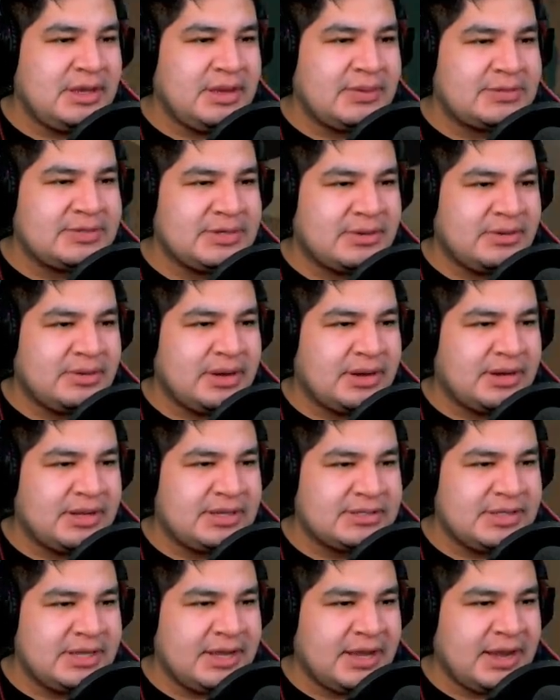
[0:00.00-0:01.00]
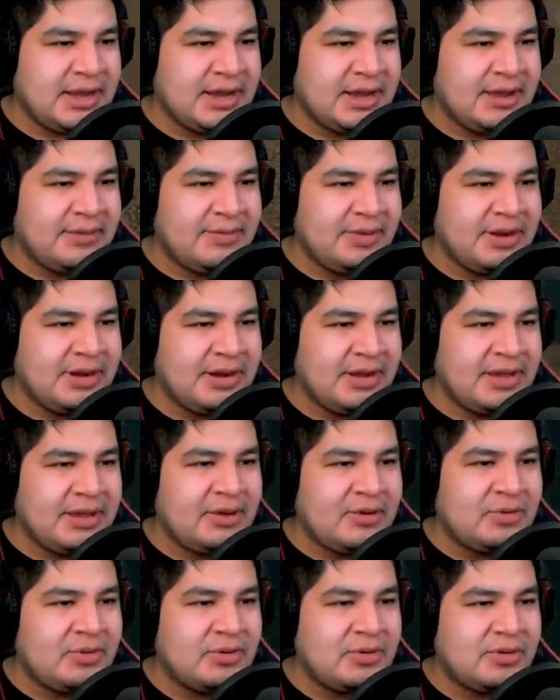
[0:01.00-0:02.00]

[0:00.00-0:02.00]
Y vamos a colocar este acá. Miren, aquí juego